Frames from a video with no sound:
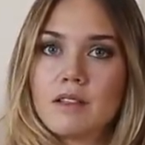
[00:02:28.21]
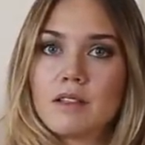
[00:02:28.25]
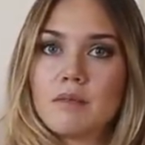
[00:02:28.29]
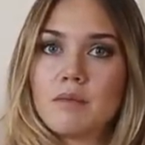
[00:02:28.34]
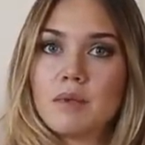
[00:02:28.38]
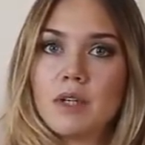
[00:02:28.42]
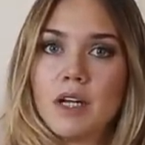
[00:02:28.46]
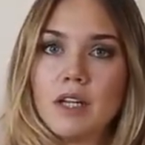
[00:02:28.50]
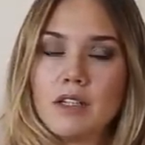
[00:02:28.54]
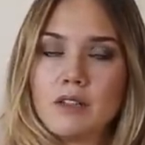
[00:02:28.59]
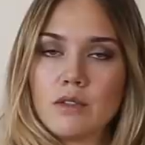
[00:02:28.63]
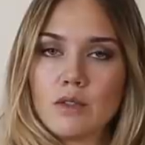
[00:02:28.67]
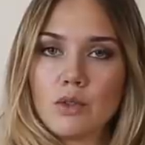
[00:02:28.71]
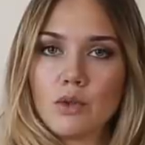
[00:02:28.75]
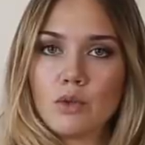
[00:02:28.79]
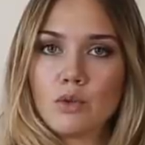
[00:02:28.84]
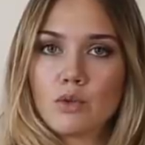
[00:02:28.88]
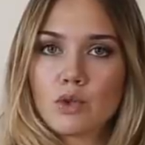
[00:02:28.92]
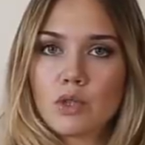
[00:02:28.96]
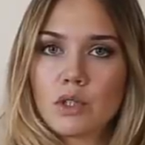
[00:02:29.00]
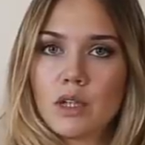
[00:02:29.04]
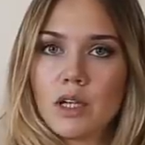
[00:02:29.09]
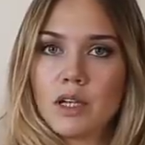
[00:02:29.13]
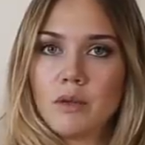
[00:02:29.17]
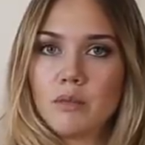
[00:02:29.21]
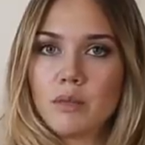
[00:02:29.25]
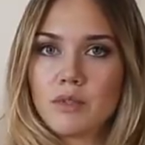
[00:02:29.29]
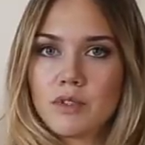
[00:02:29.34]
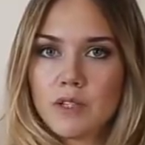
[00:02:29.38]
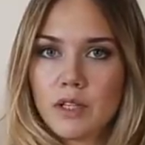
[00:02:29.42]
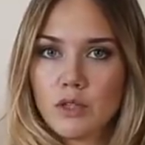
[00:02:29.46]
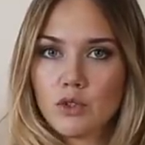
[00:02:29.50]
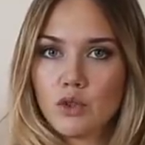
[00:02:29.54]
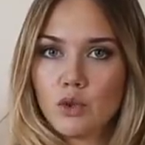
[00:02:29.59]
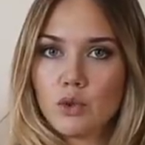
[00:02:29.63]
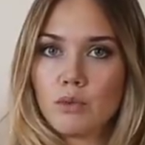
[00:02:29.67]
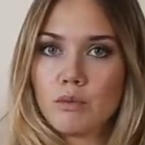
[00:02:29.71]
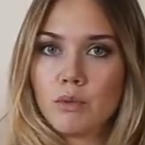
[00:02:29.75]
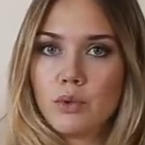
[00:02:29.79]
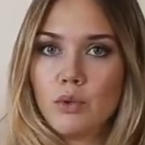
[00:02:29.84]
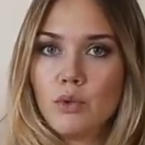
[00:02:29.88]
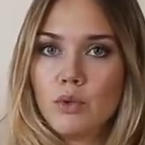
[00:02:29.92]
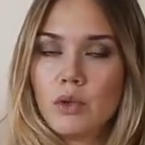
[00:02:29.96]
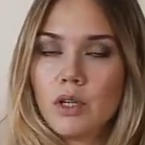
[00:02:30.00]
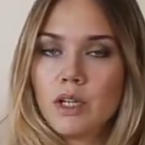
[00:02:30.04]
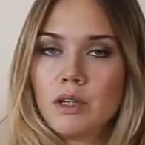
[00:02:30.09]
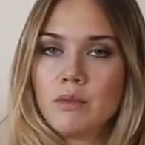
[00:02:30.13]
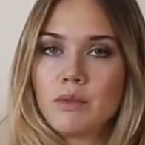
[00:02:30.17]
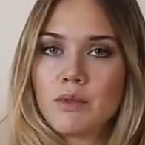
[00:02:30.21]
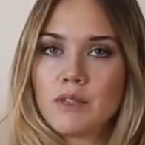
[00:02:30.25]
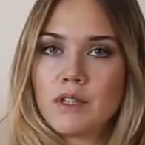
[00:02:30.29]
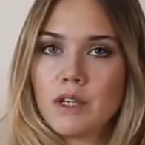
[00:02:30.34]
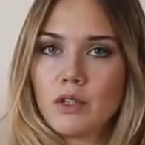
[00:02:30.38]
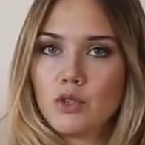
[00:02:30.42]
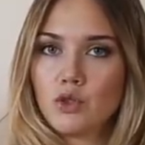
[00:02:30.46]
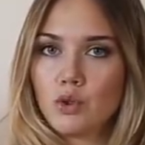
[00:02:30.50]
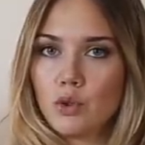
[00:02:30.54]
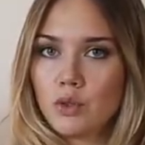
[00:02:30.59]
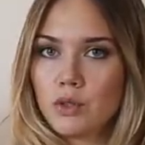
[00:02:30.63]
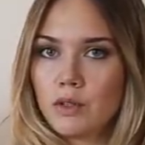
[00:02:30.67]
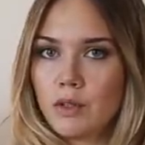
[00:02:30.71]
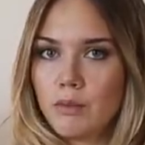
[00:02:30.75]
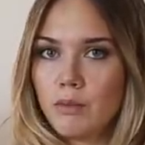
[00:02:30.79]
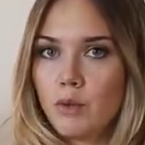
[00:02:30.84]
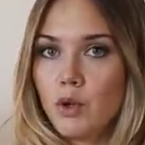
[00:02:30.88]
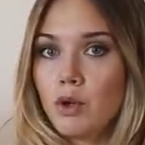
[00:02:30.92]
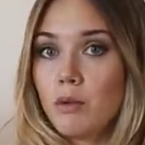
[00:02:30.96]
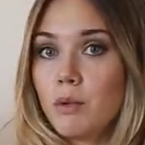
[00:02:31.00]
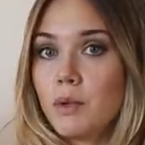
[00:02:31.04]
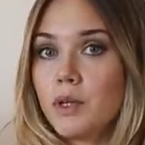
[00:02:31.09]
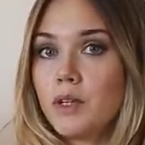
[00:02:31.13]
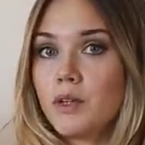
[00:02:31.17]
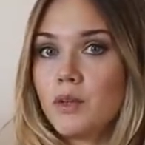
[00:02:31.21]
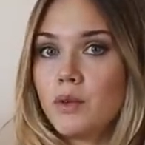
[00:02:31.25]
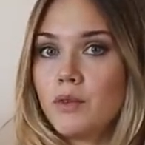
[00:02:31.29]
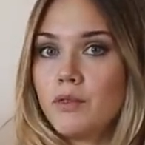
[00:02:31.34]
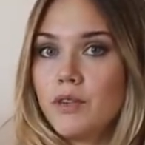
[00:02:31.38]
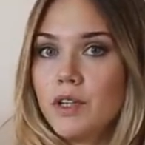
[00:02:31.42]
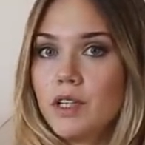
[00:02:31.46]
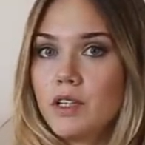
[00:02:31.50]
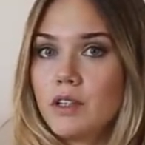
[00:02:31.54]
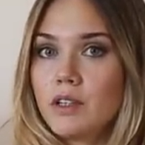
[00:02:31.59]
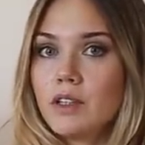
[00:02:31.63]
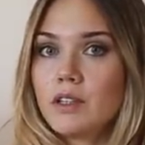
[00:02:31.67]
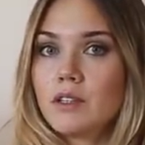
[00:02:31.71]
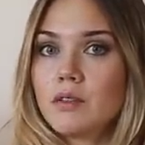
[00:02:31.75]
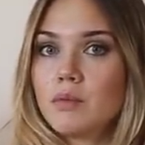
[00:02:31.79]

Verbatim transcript: Собирать ее нужно либо за счет брюк, либо за счет оформленного верха.